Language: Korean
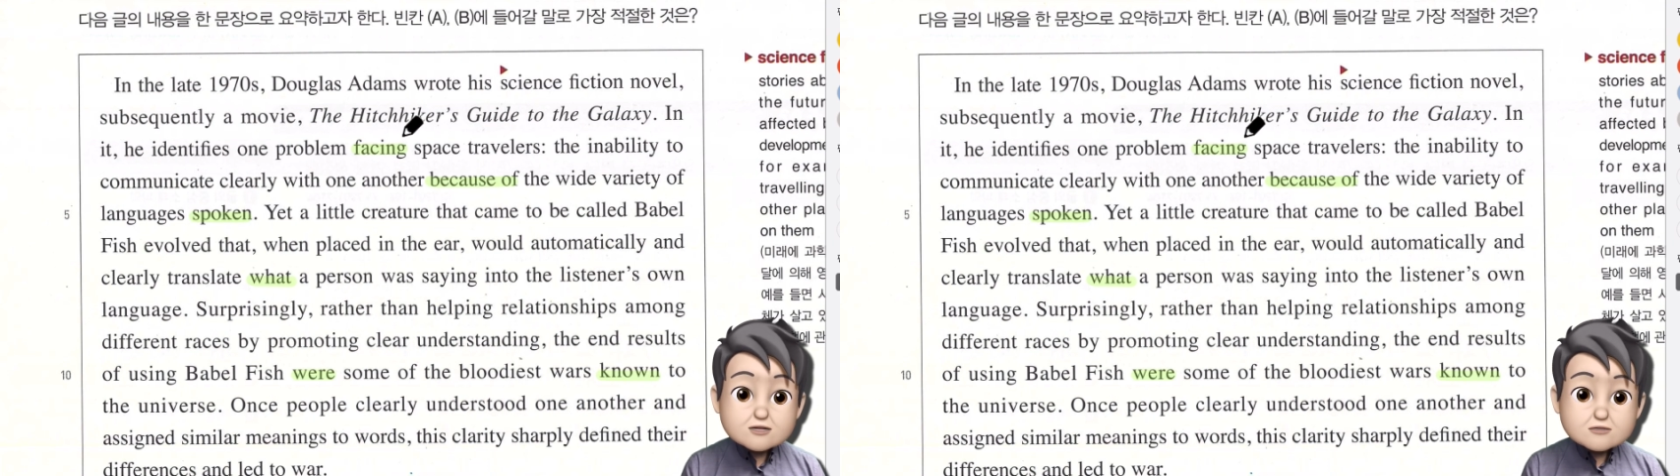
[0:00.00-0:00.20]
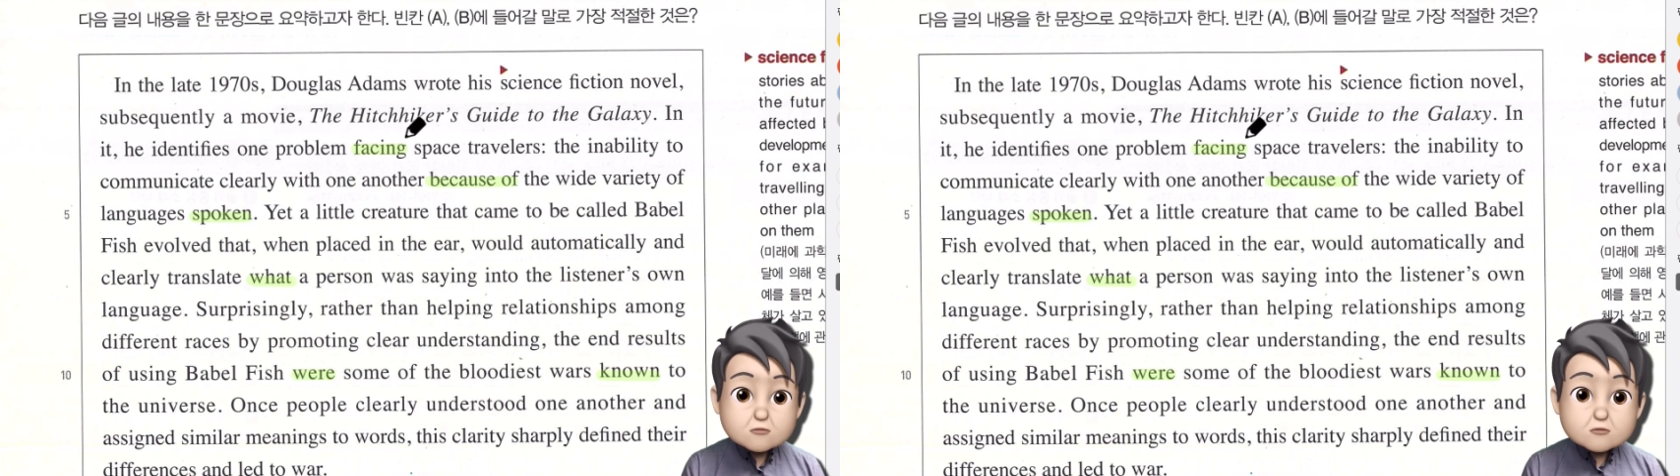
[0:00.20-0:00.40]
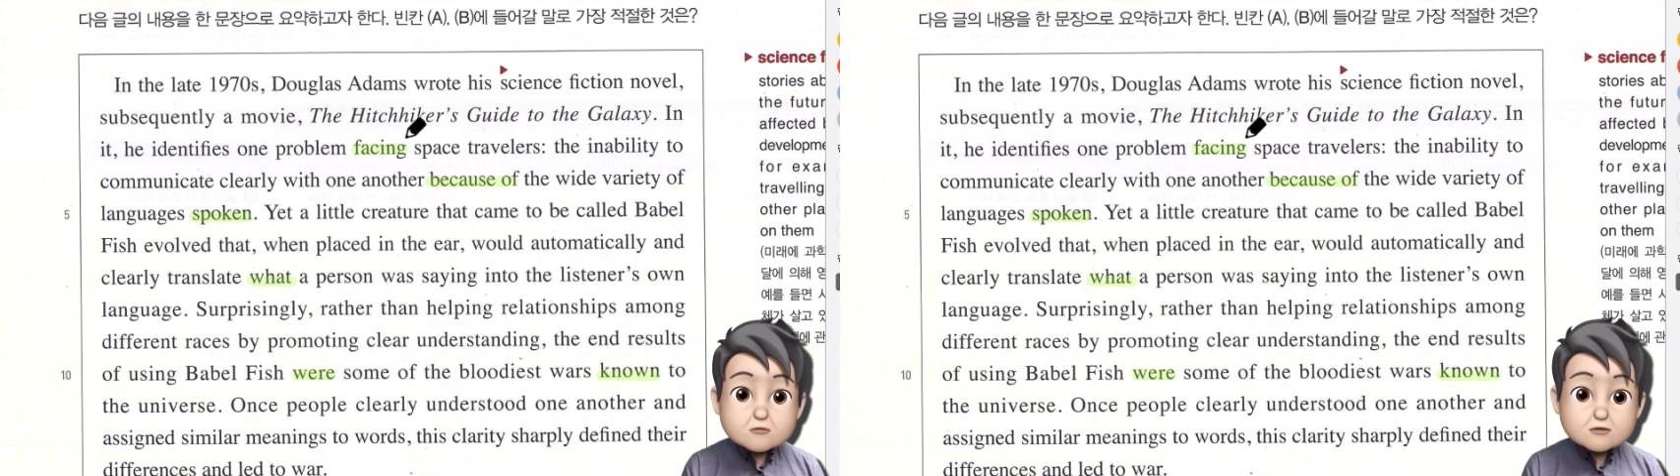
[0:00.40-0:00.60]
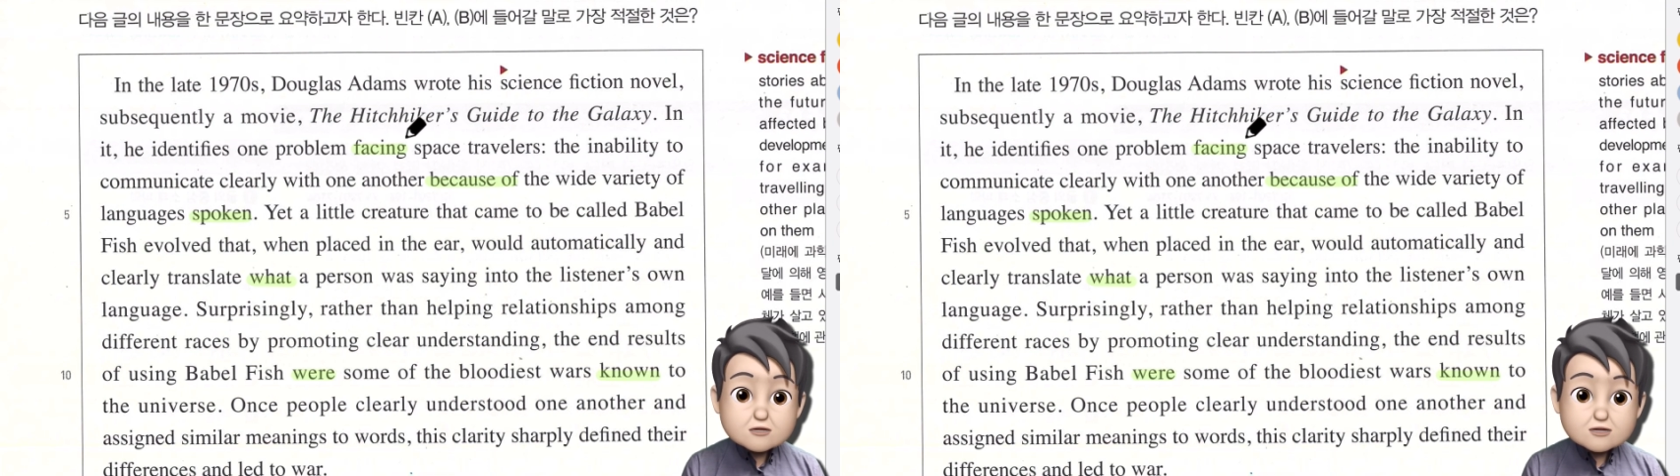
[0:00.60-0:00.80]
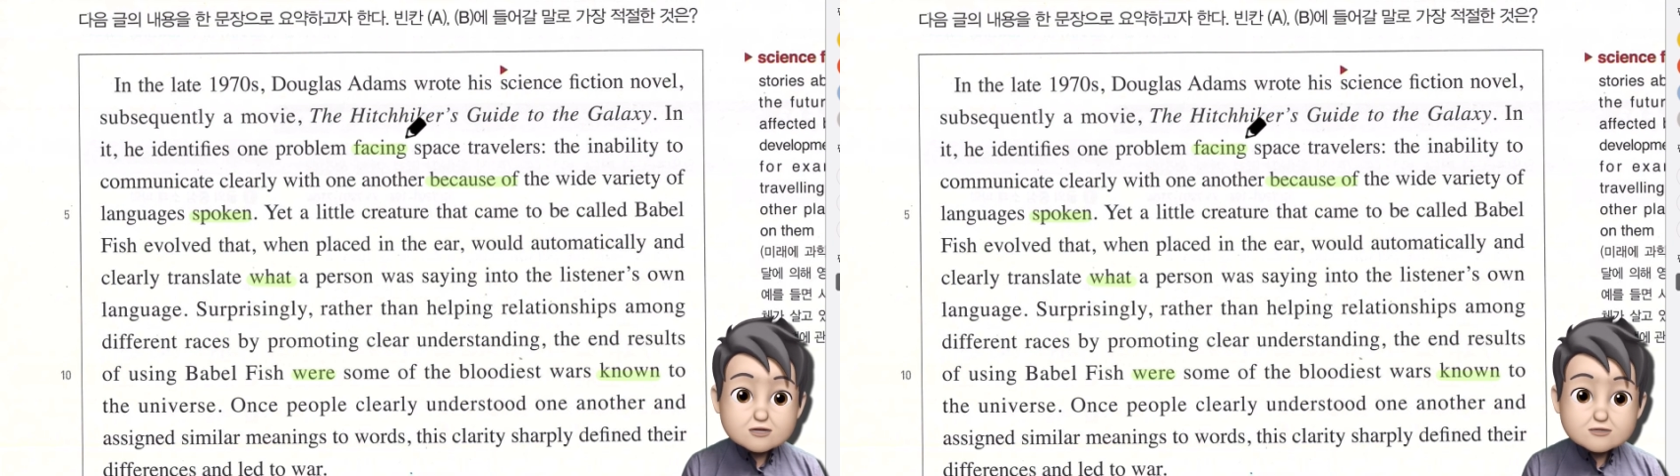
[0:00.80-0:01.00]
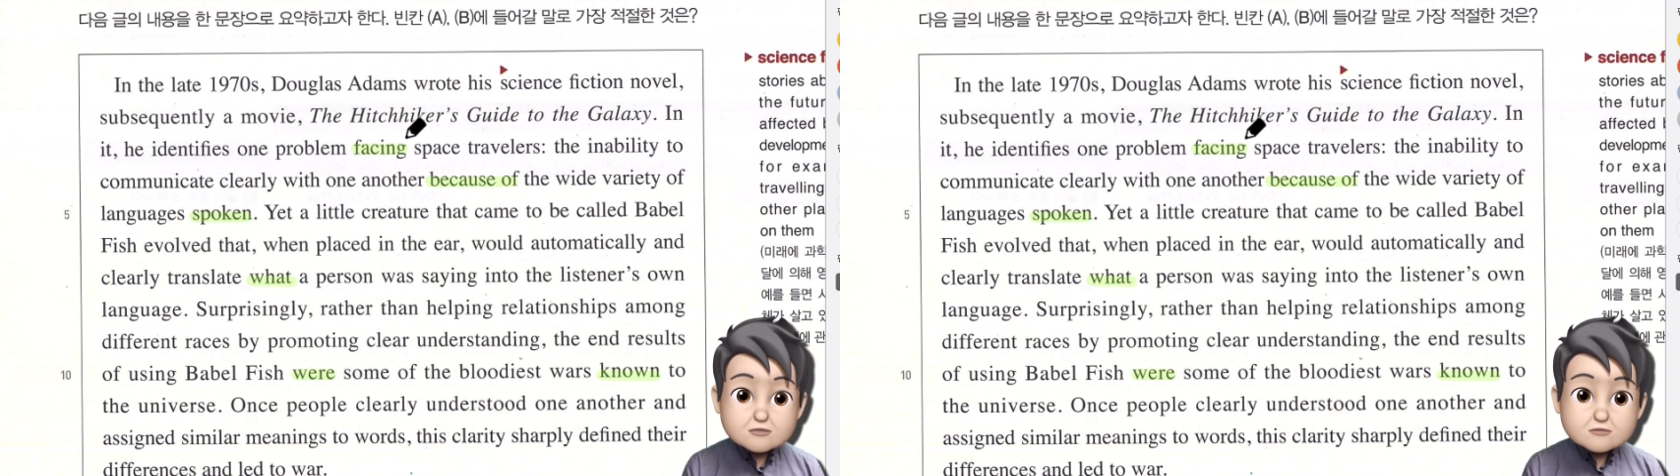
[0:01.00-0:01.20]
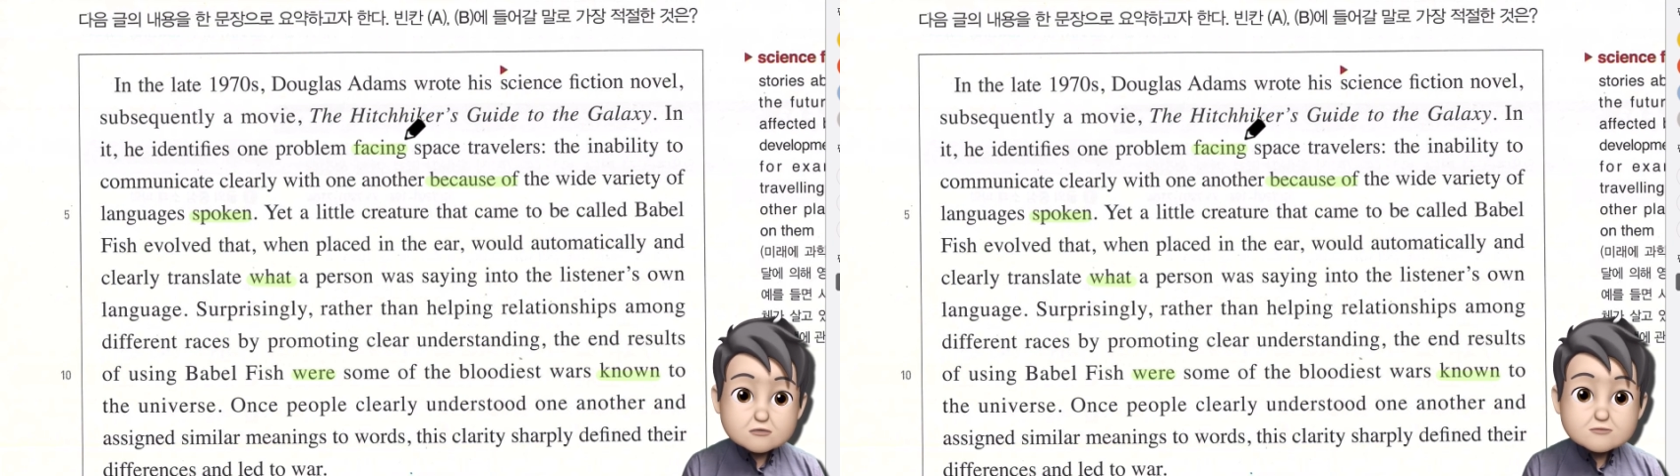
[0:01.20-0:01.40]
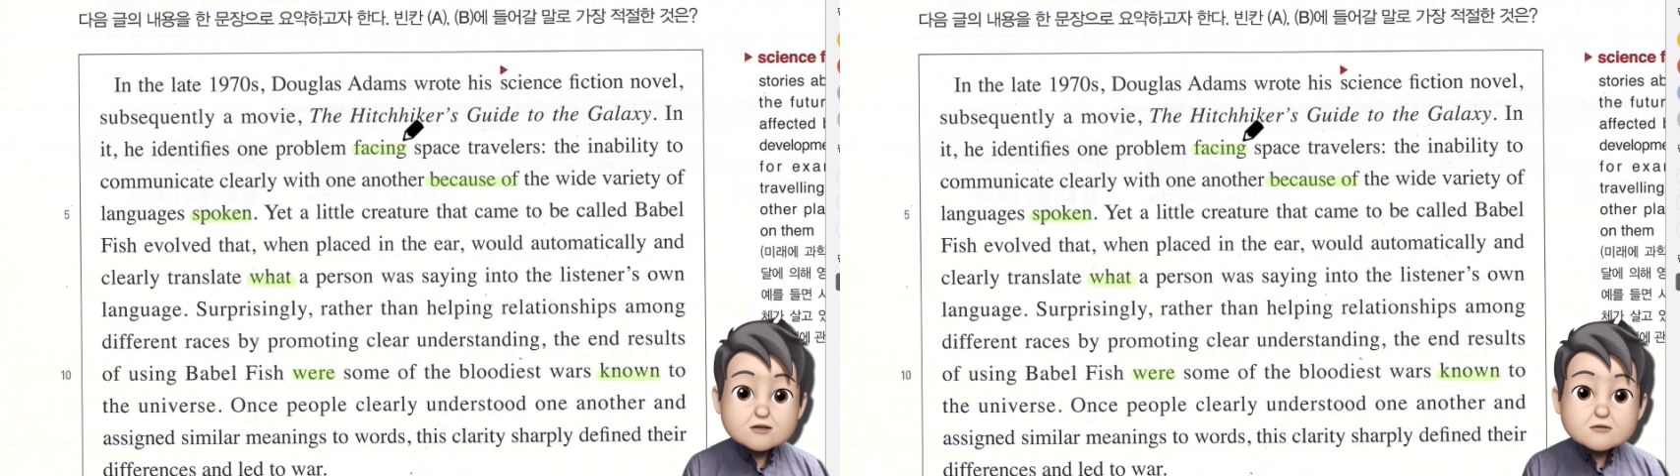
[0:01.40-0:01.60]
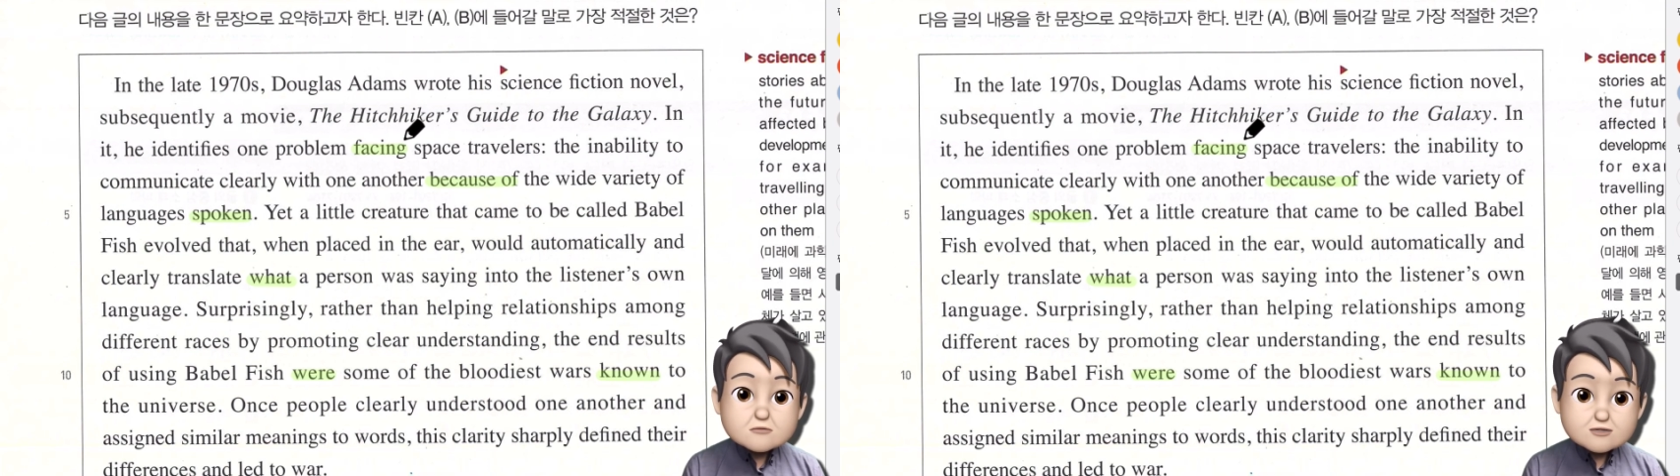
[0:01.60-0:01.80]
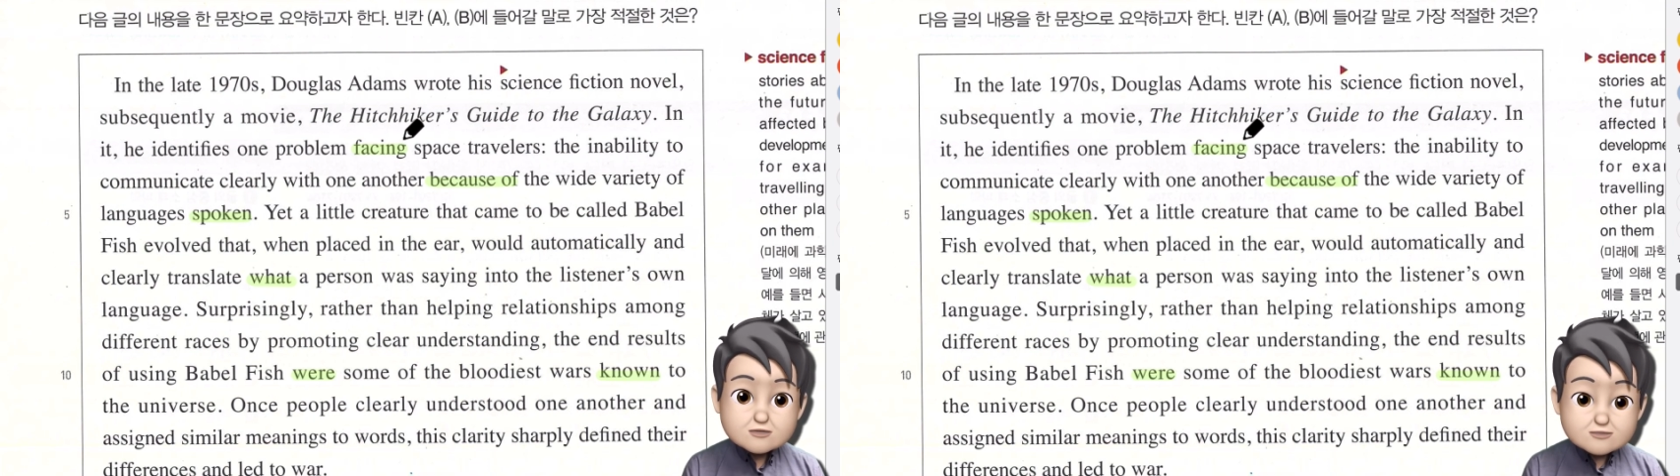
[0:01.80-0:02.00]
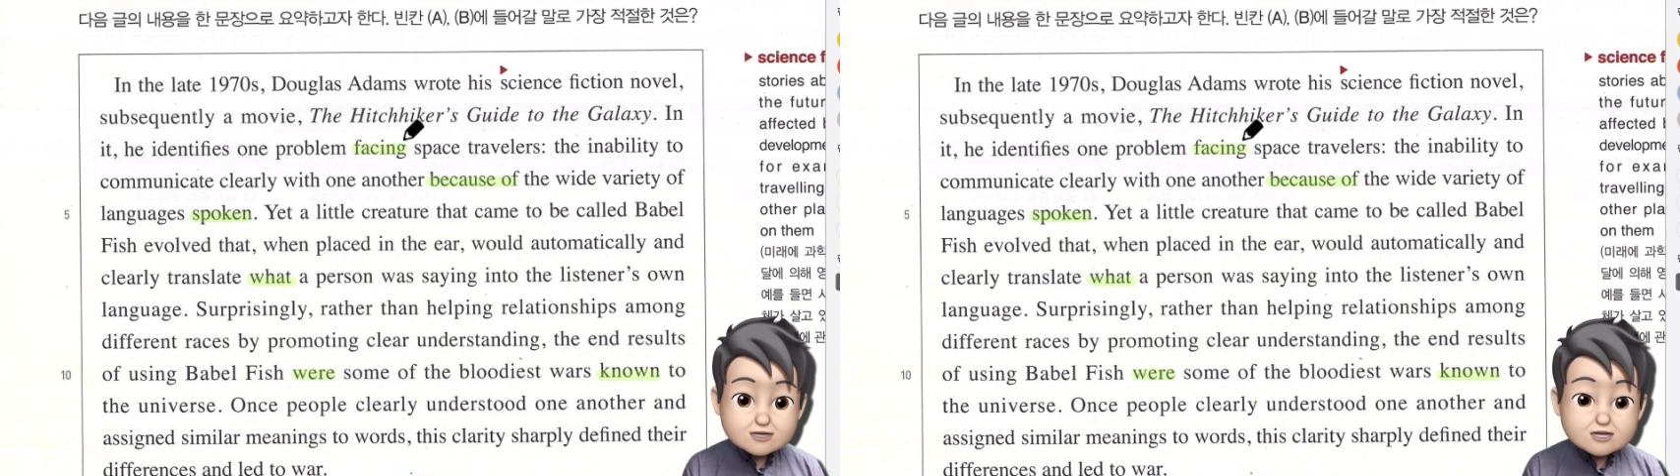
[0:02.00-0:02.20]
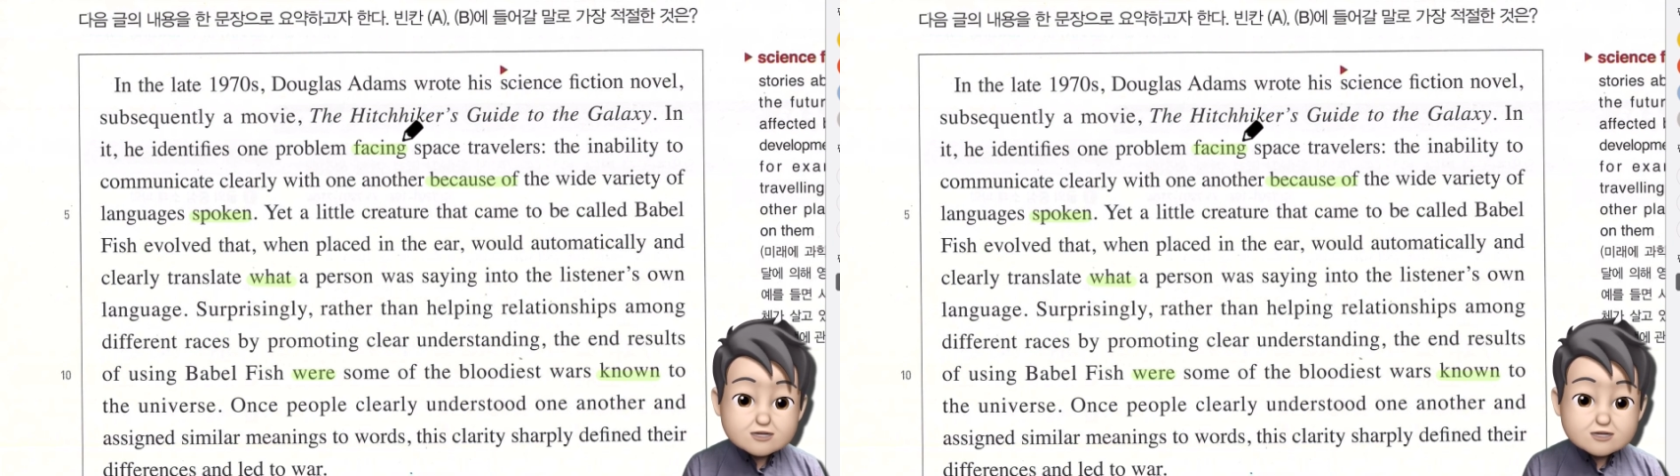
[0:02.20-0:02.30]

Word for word: 소설에 대해서 설명하고 있는 글이야.